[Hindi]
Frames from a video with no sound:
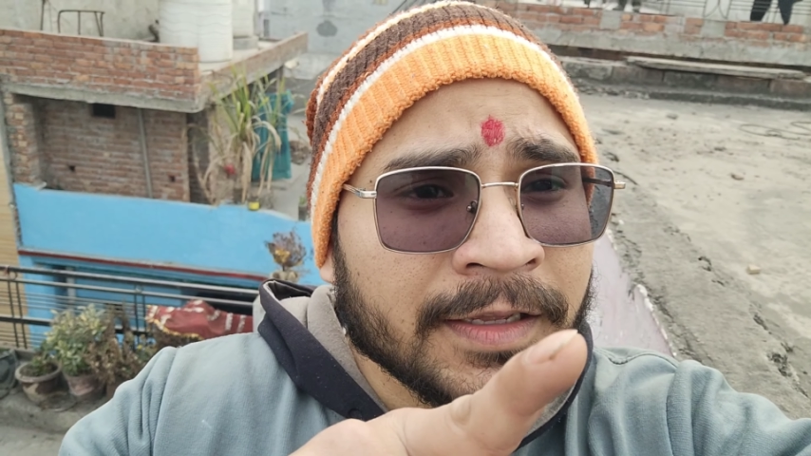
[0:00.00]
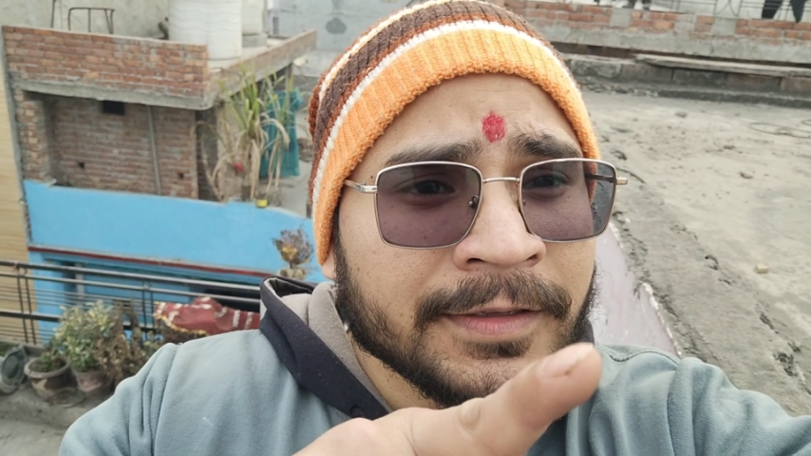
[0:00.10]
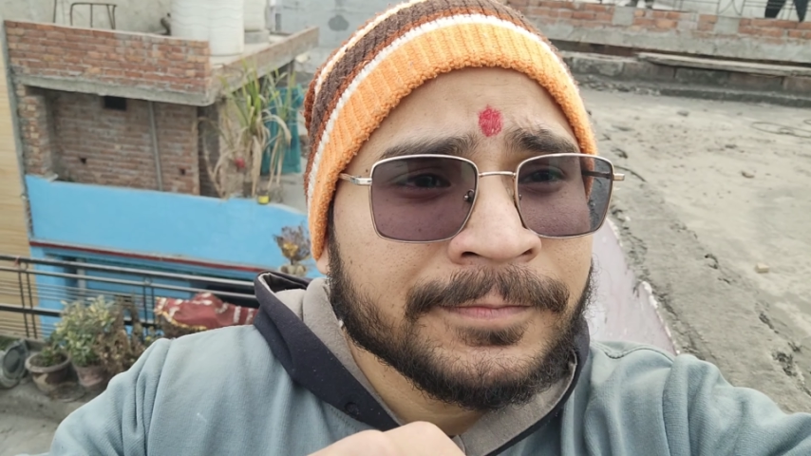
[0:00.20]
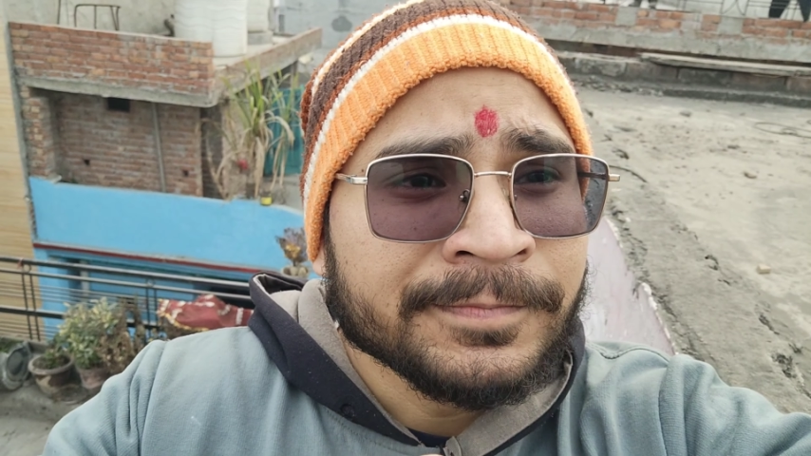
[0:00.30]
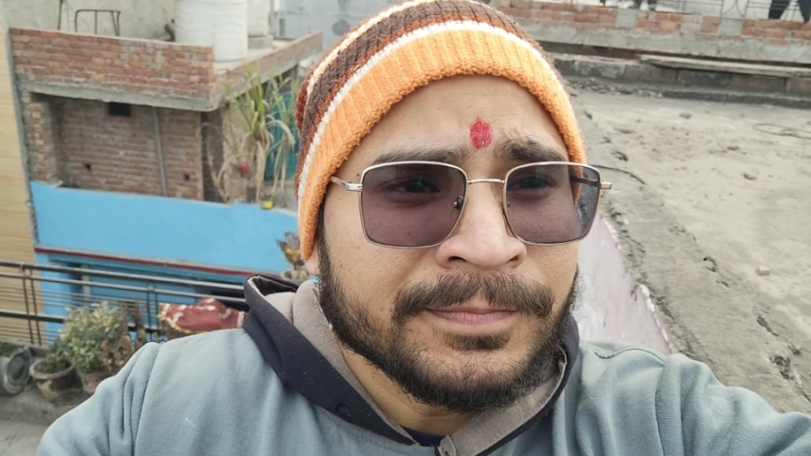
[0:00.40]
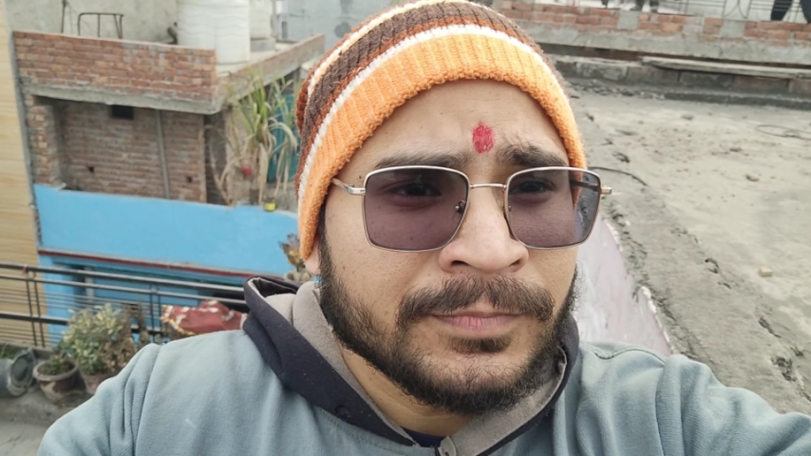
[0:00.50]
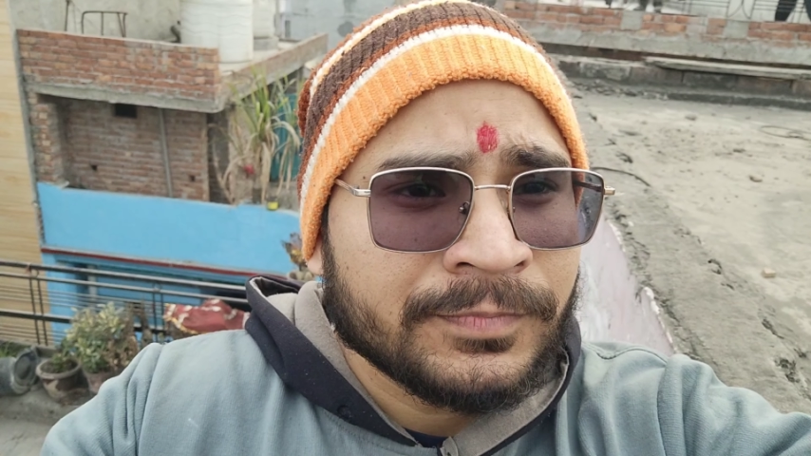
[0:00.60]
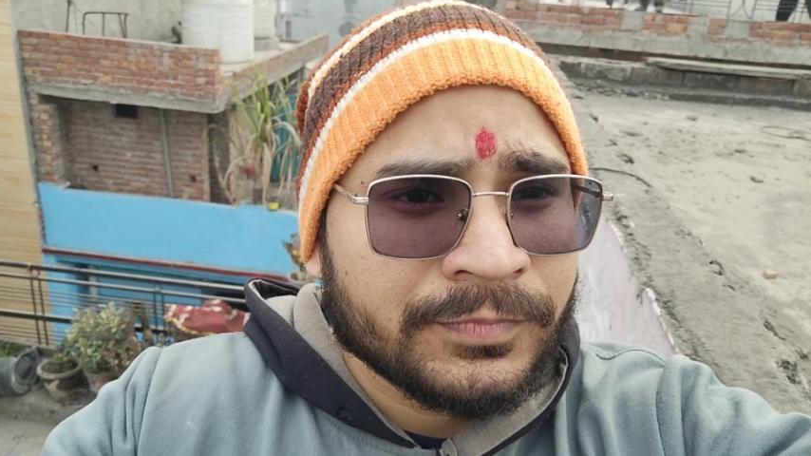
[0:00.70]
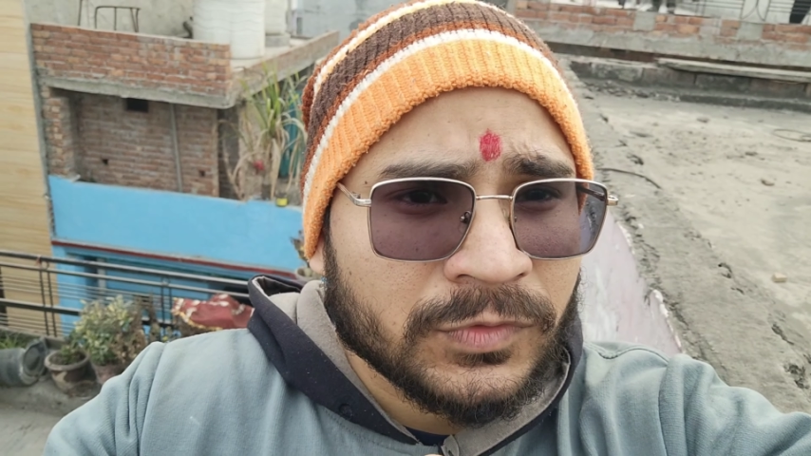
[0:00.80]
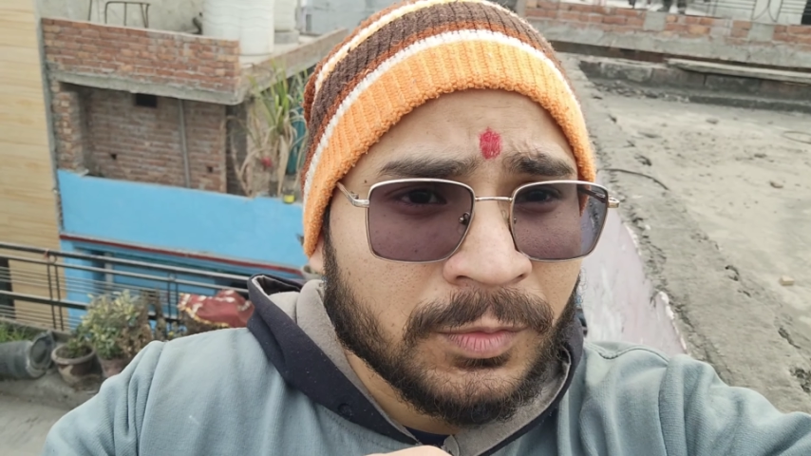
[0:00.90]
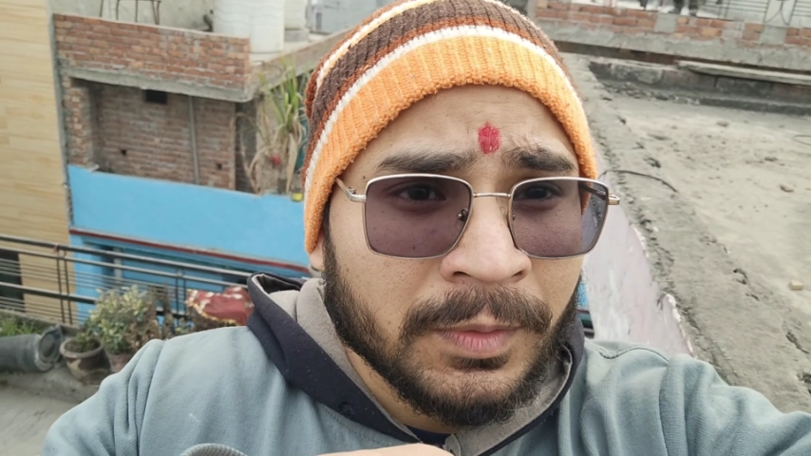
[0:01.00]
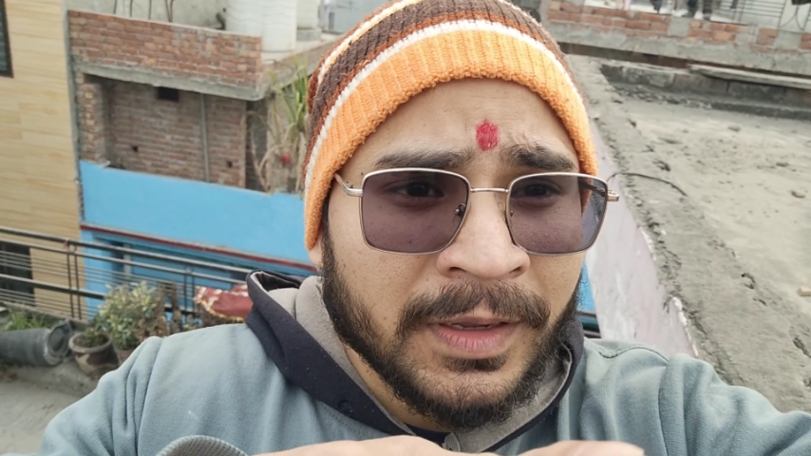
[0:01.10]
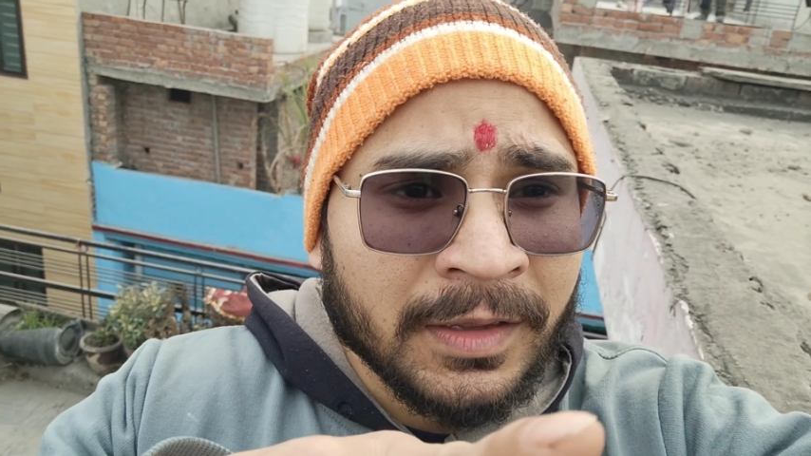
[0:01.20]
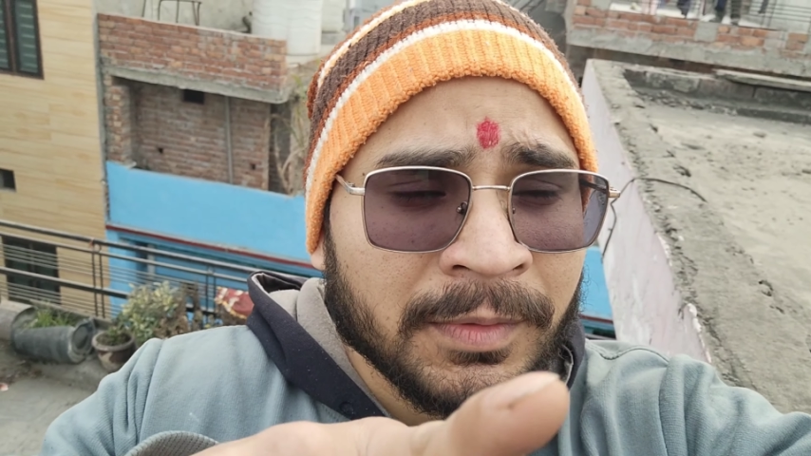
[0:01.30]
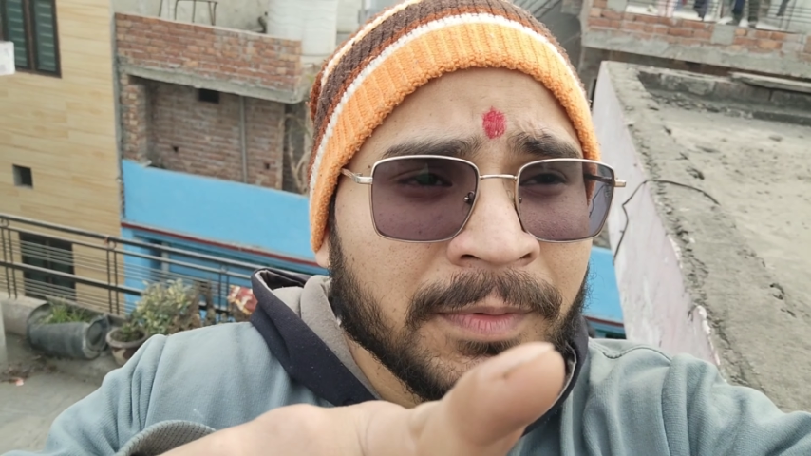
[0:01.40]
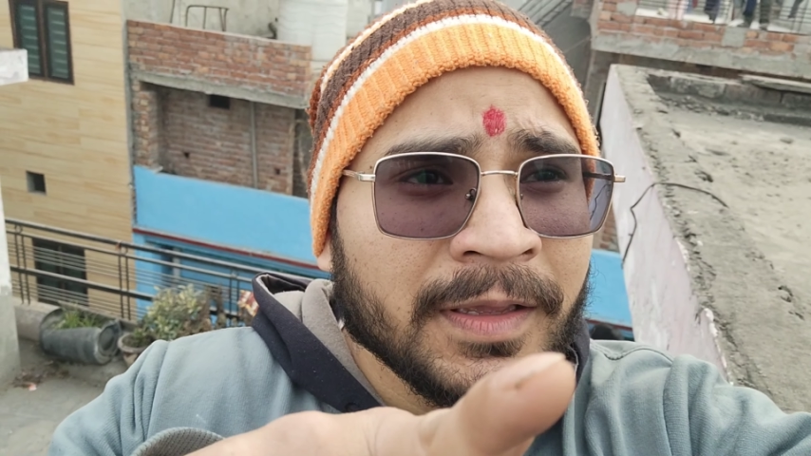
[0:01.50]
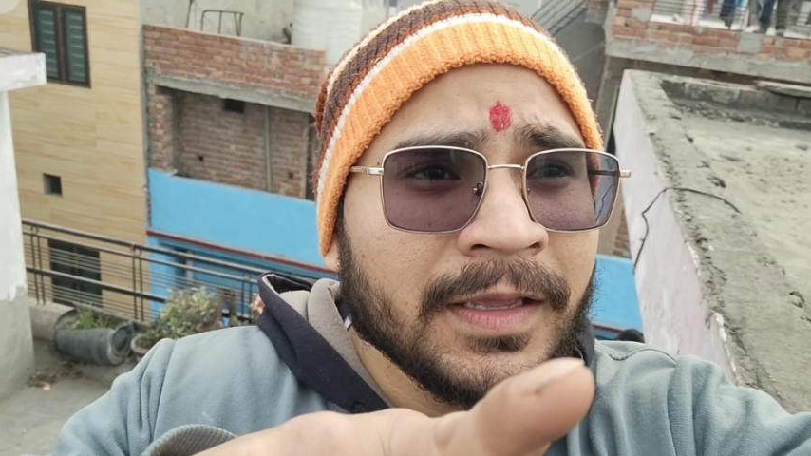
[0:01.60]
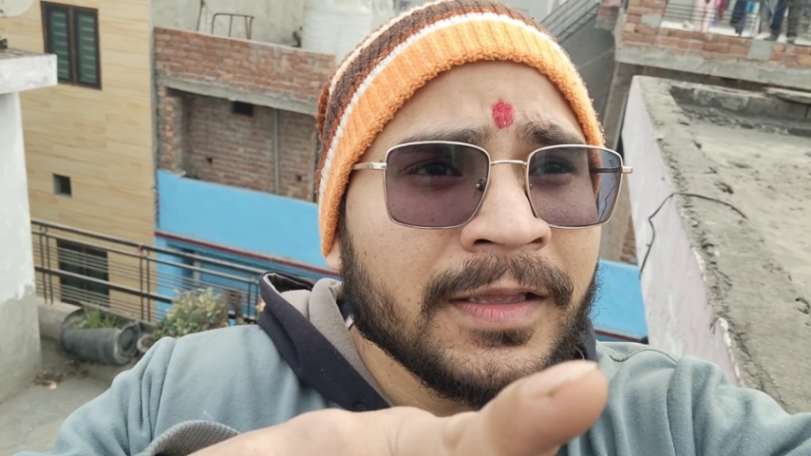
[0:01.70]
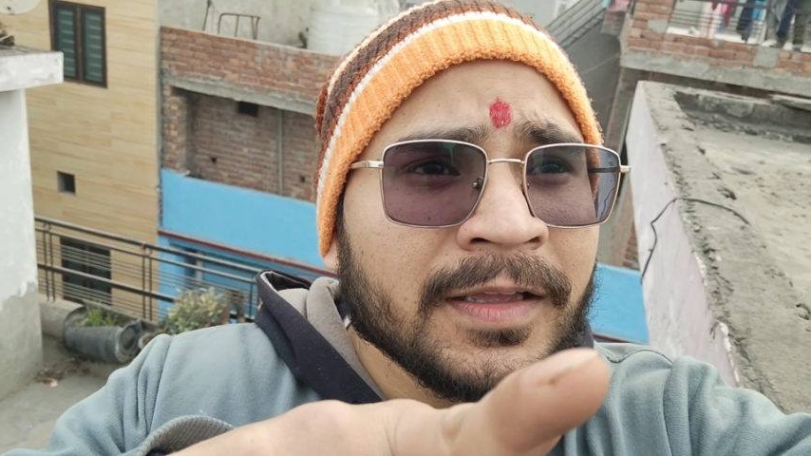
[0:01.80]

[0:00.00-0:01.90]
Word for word: हैं सुमन भाई अभी भी